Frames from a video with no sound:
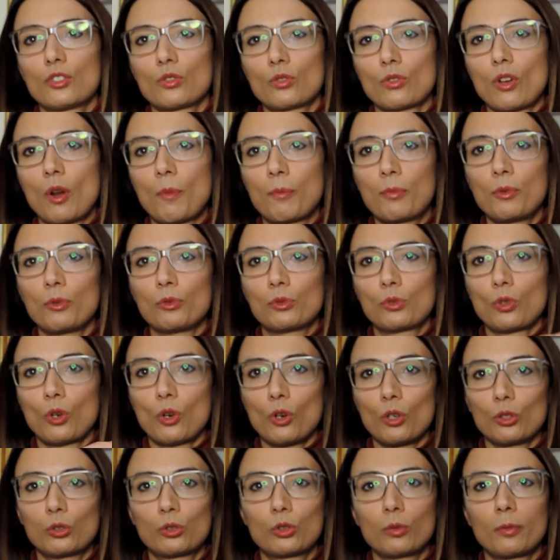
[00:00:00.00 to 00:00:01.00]
Ci sono
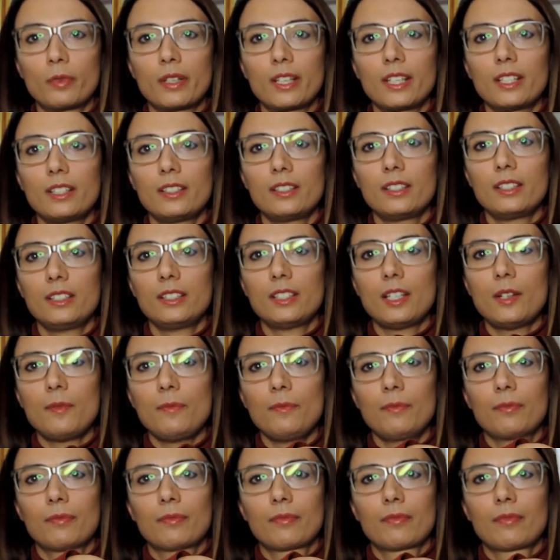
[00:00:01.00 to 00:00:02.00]
appunto otto
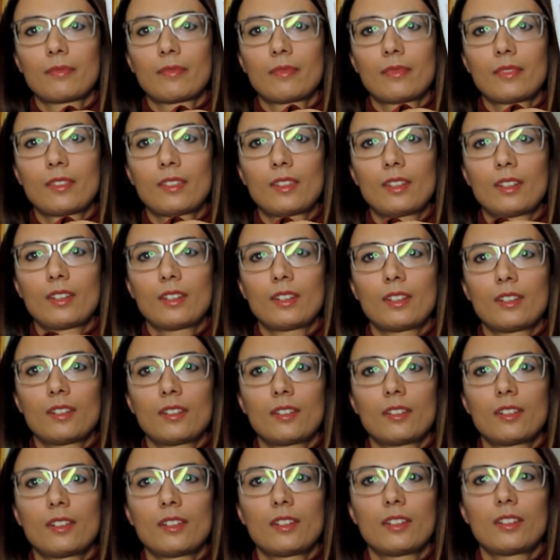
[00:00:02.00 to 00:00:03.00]
merendine
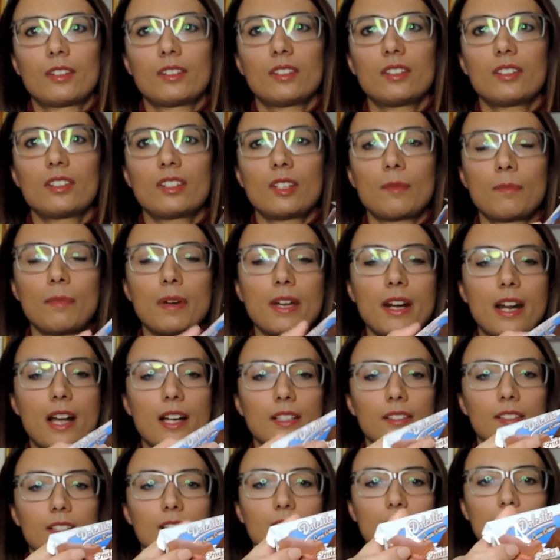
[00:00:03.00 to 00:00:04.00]

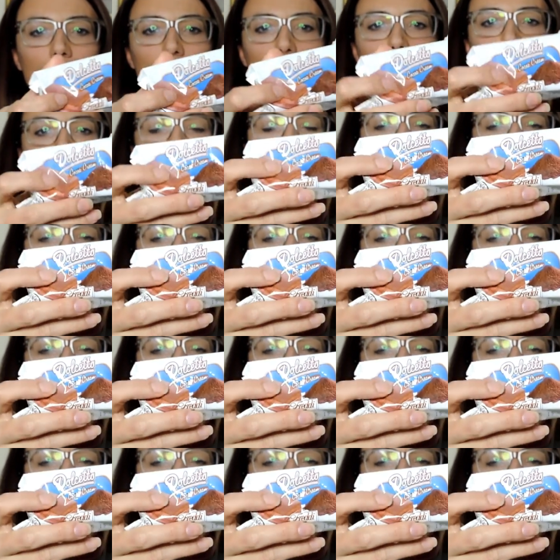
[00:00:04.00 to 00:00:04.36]
separate